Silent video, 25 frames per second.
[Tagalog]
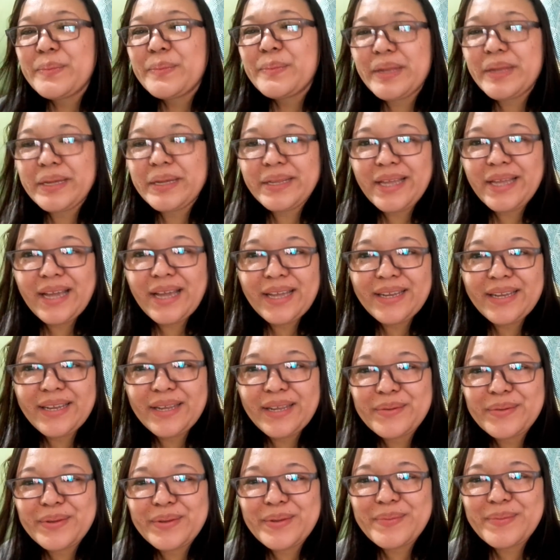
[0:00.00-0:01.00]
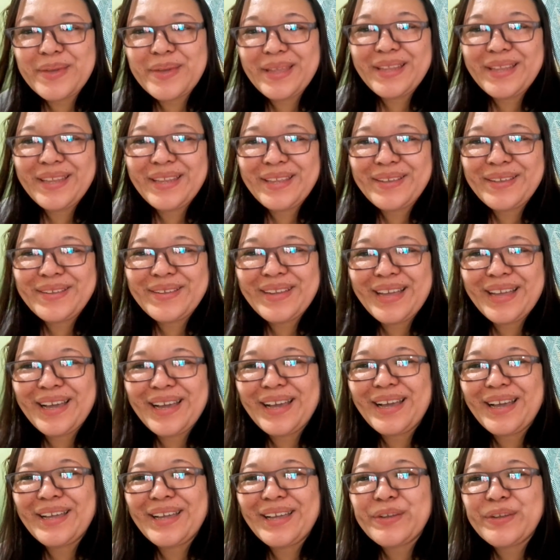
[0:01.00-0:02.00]
Pinagdaanan ko naman yun
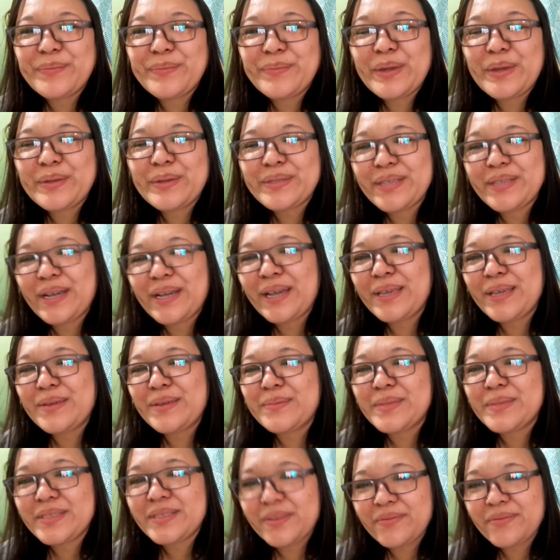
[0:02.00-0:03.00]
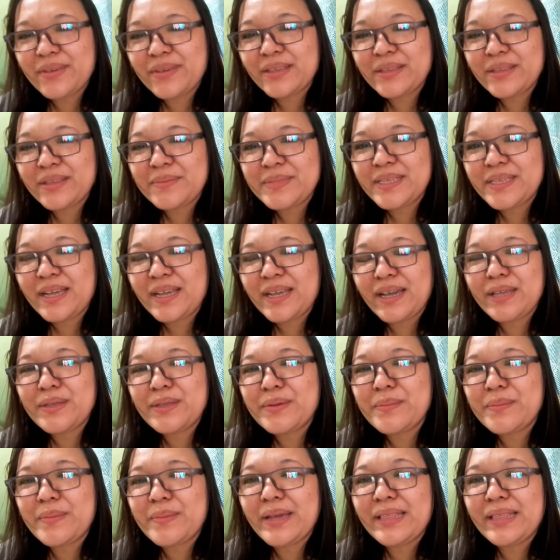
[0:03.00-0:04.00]
na ano. Pero sa ngayon, mas effective sa
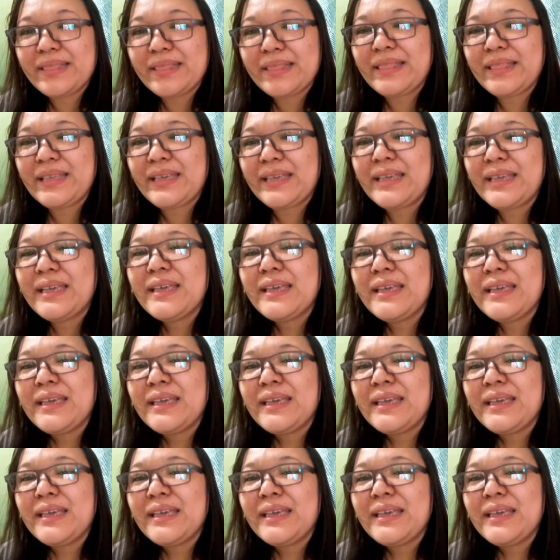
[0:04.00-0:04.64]
akin yung monthly.